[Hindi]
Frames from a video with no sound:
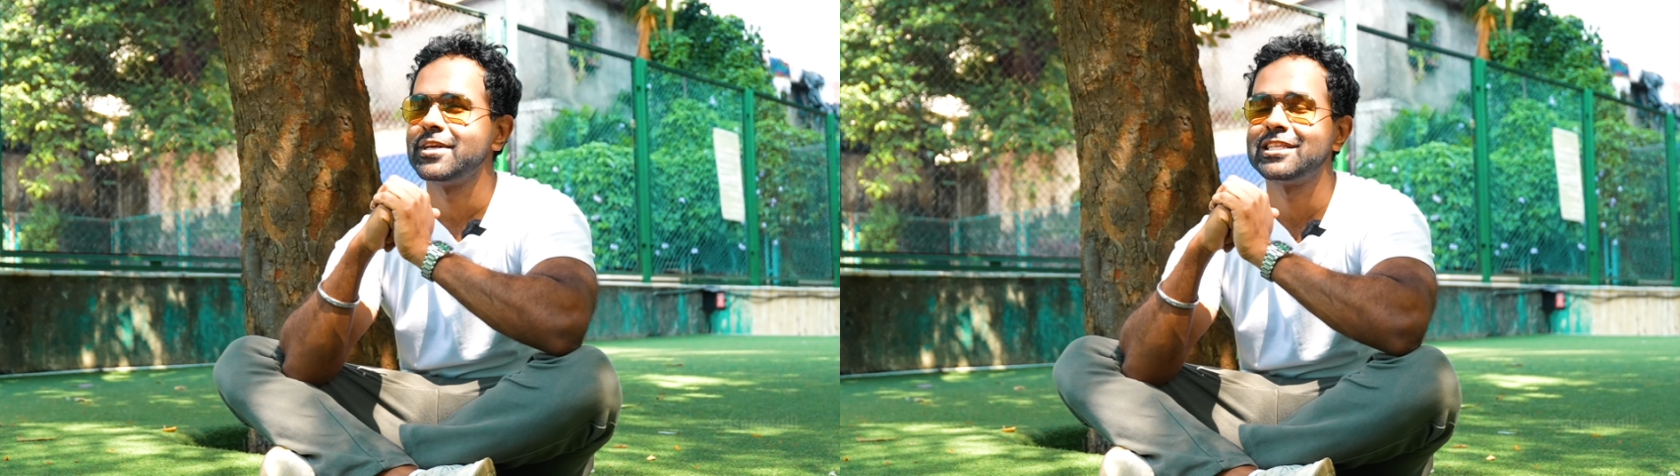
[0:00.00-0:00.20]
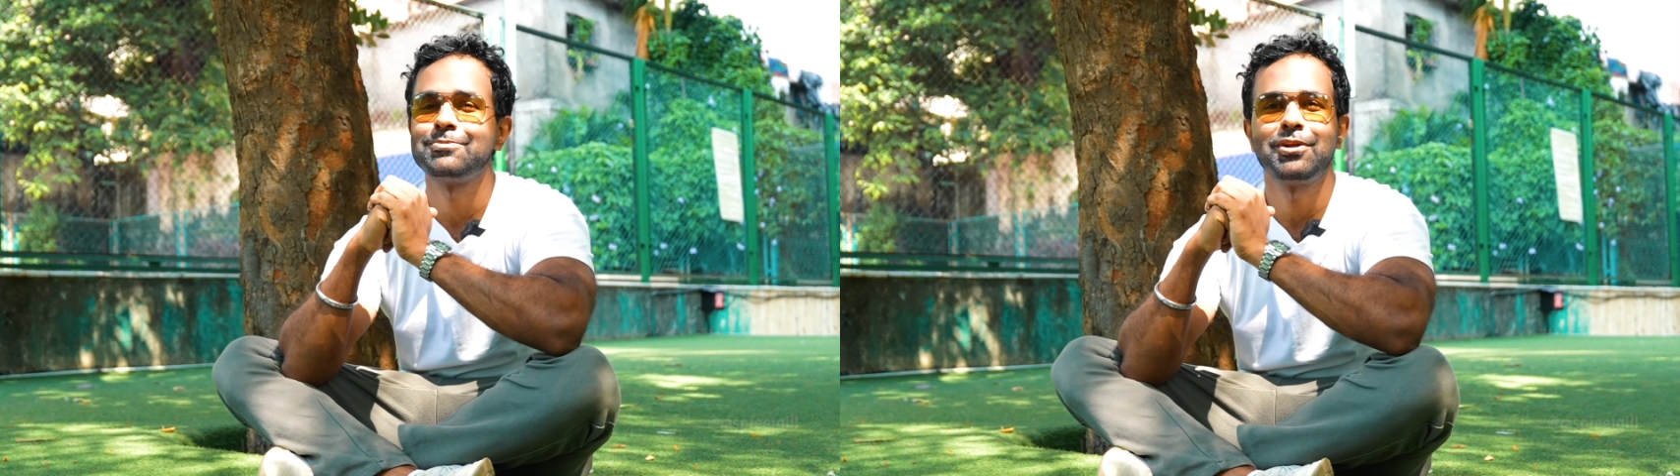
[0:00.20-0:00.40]

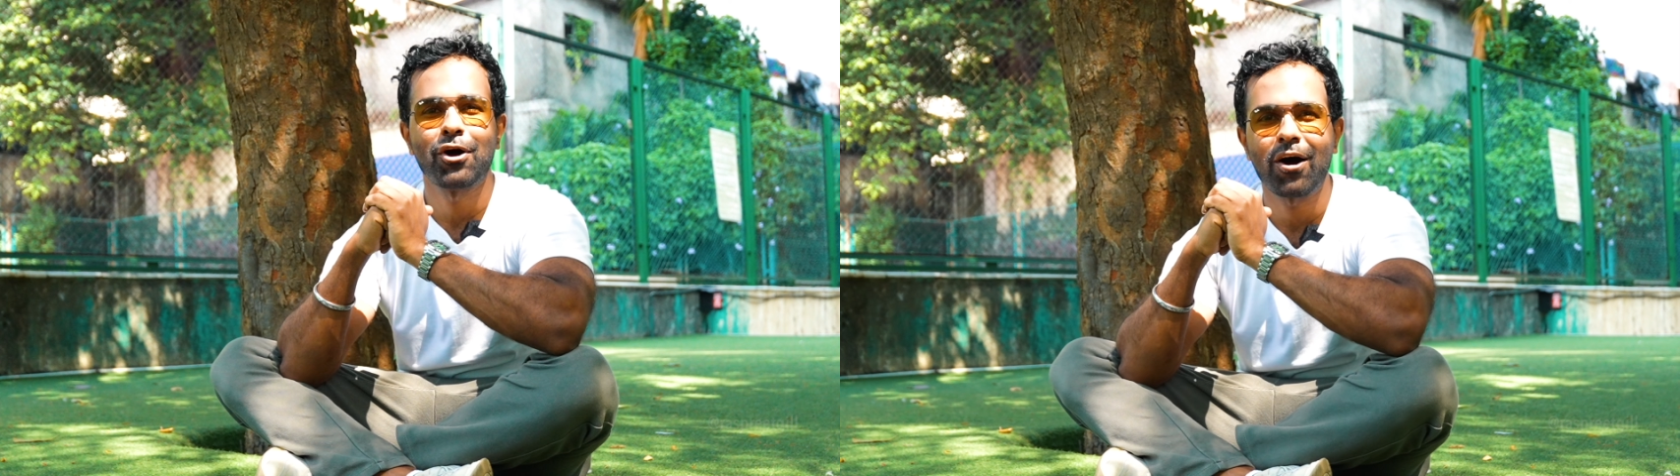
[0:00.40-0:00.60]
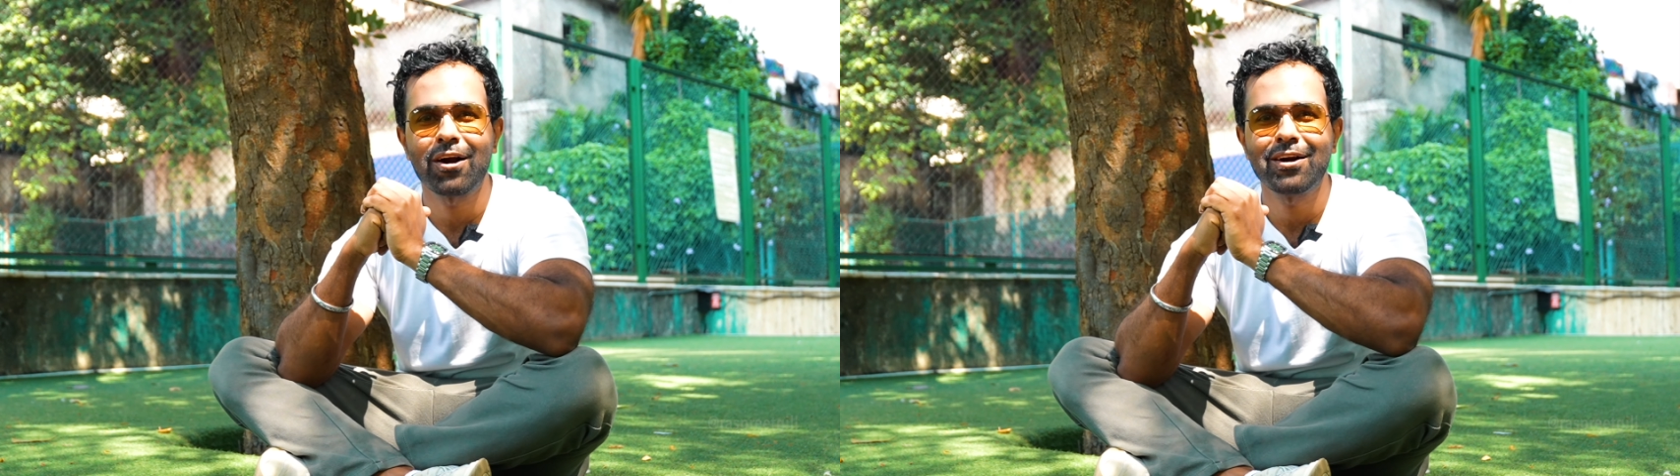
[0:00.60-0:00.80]
इट्स बिन
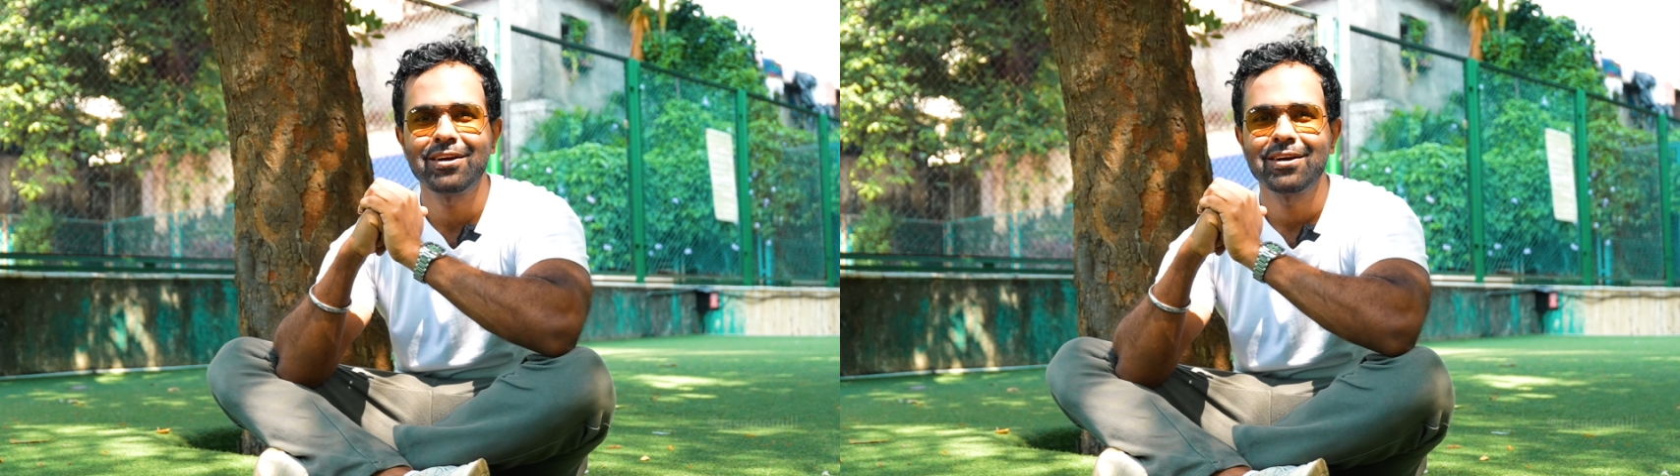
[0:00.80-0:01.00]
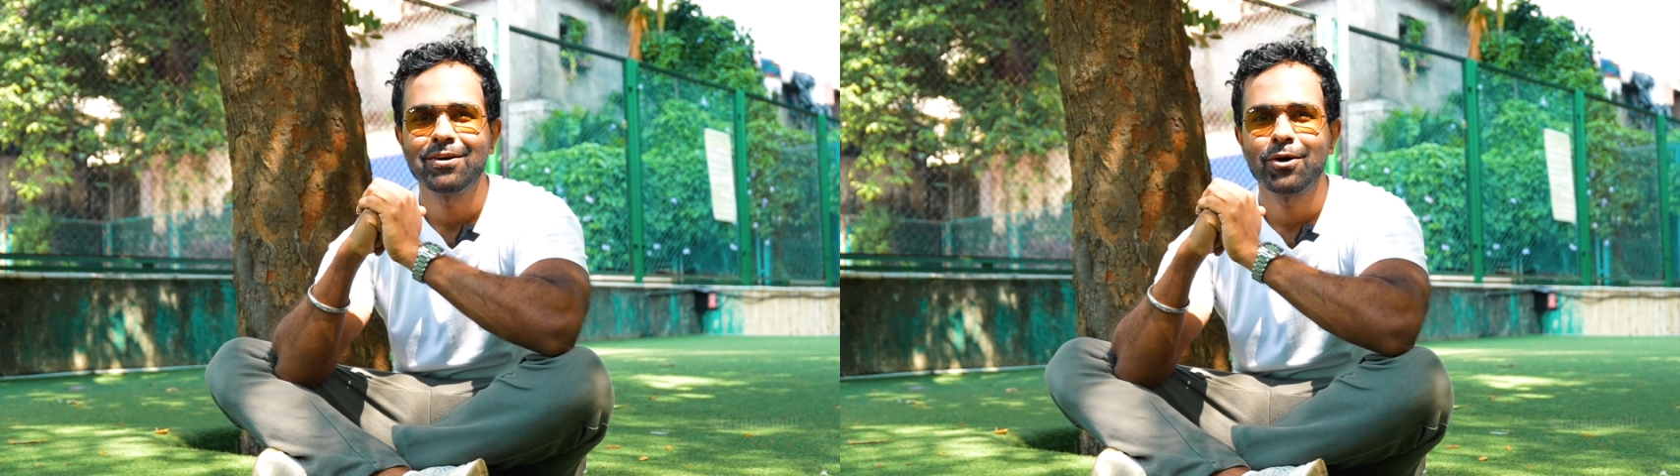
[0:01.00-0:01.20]
हार्ड
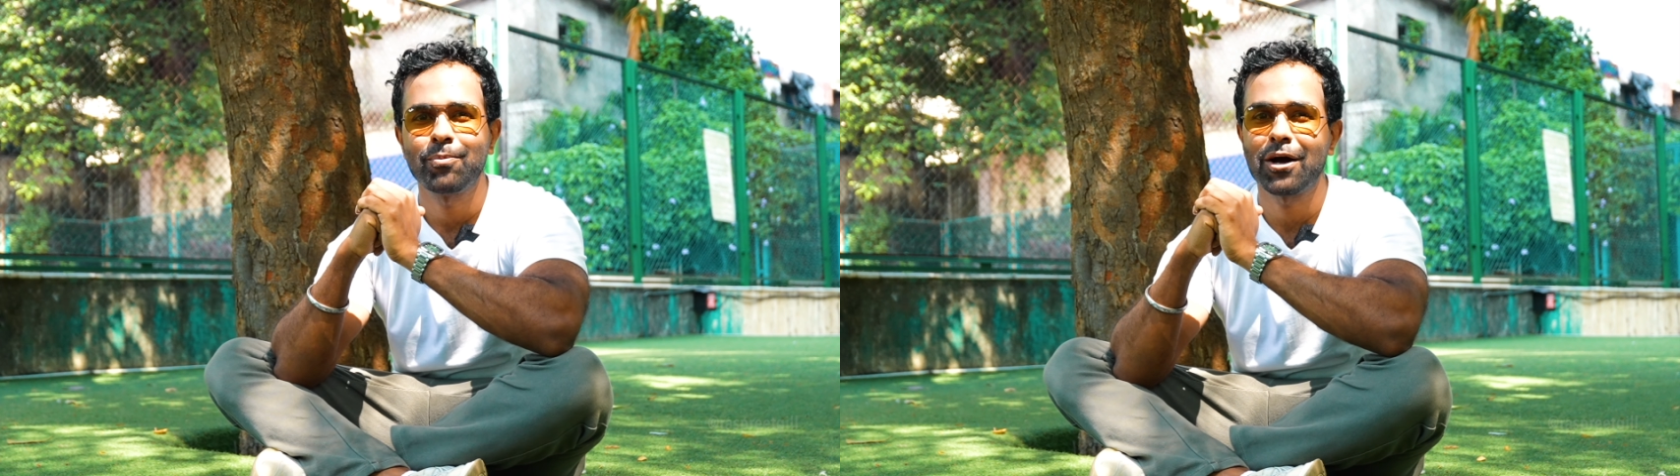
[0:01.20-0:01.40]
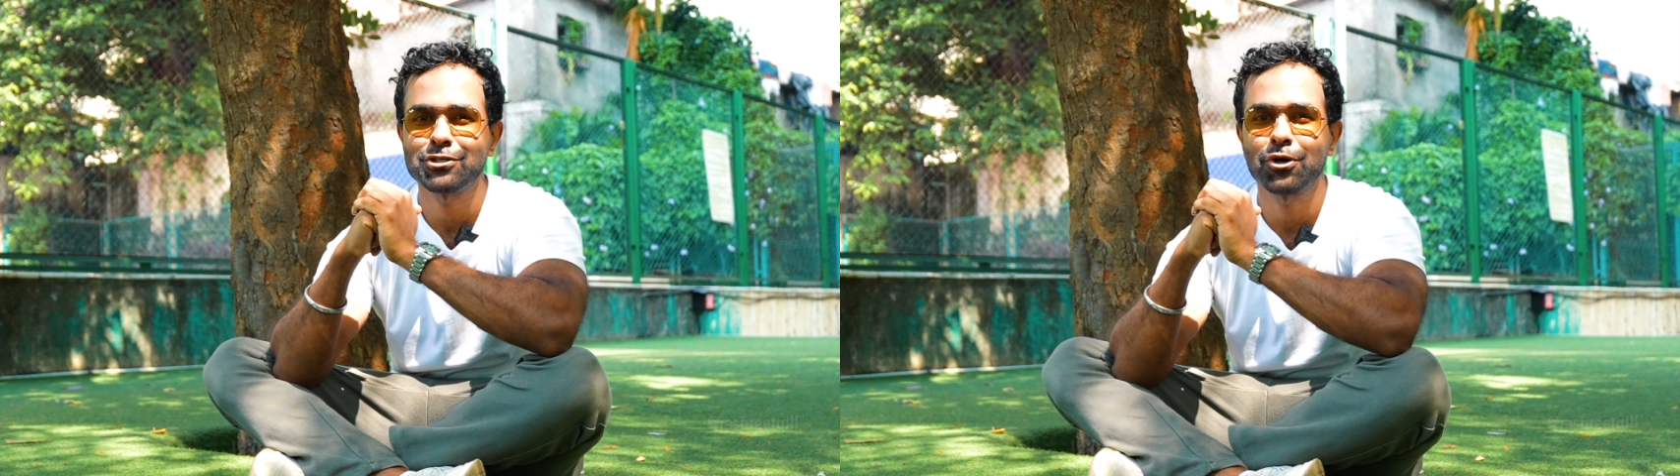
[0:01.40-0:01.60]

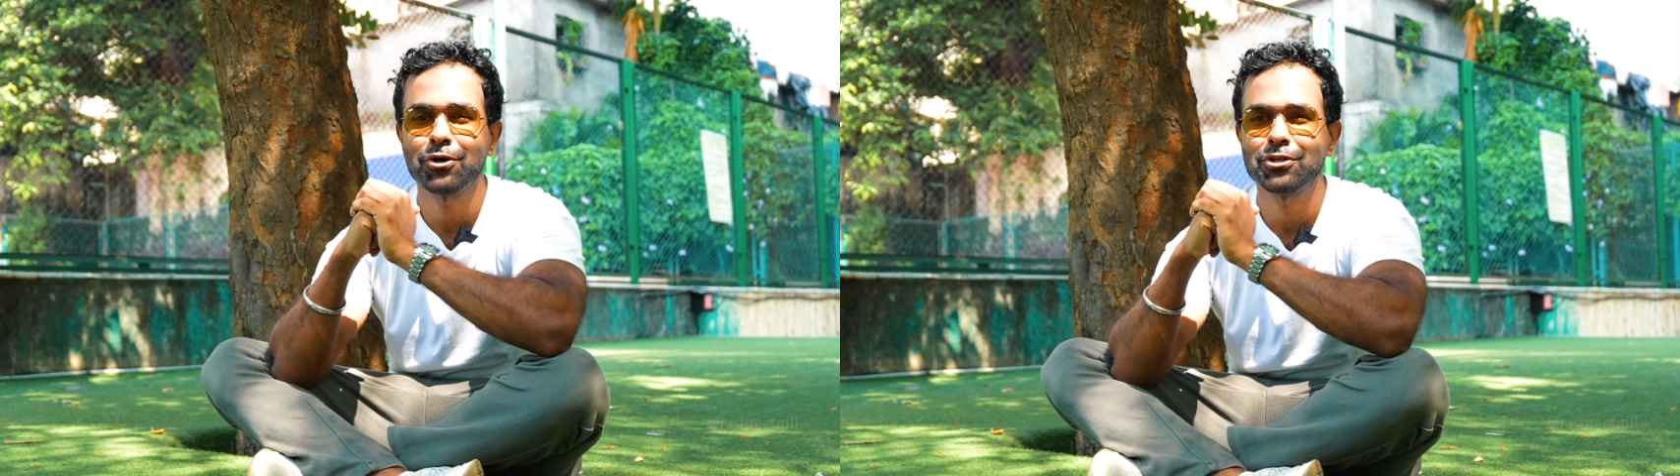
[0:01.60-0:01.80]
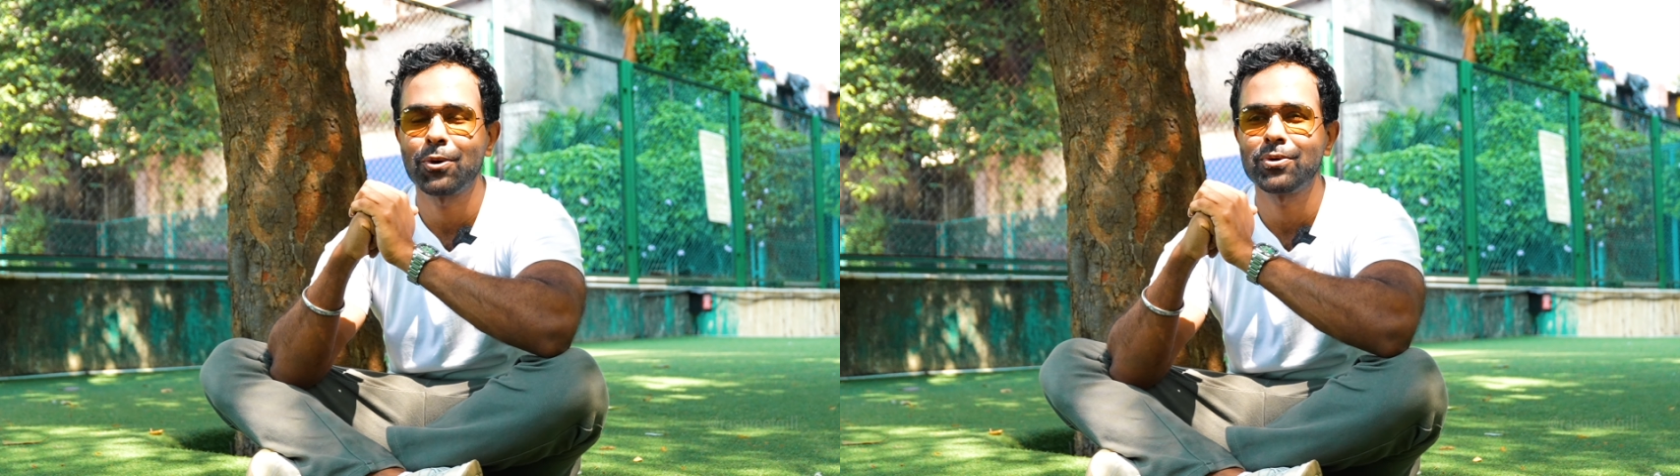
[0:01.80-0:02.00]
मैं आशा
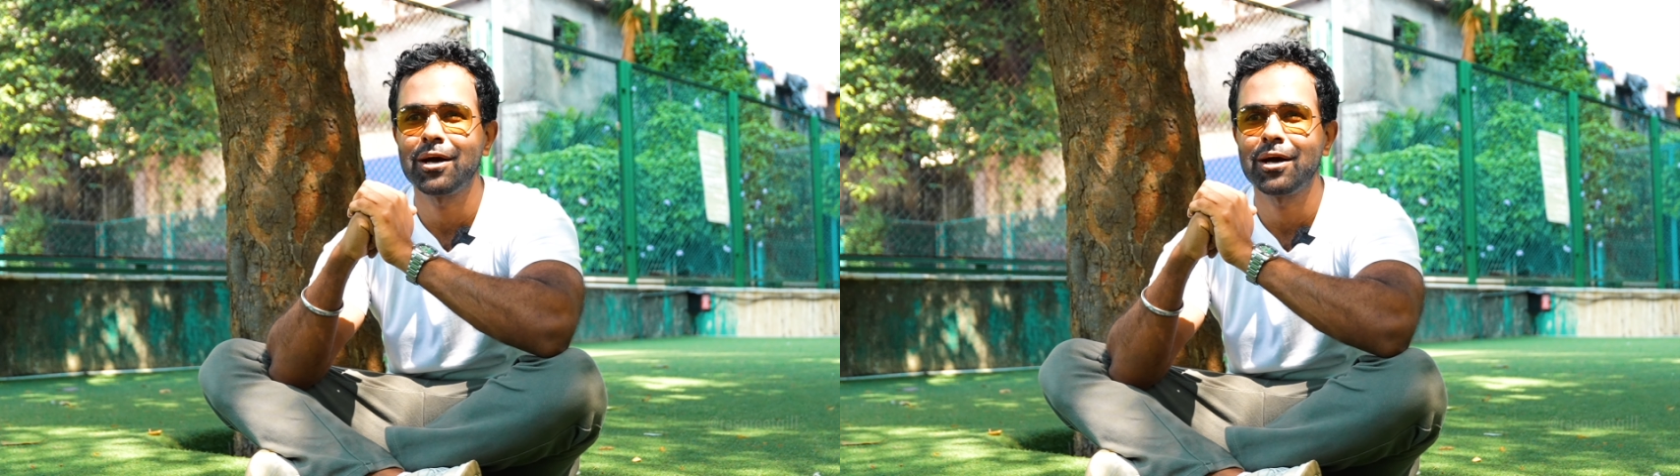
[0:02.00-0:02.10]
करता हूँ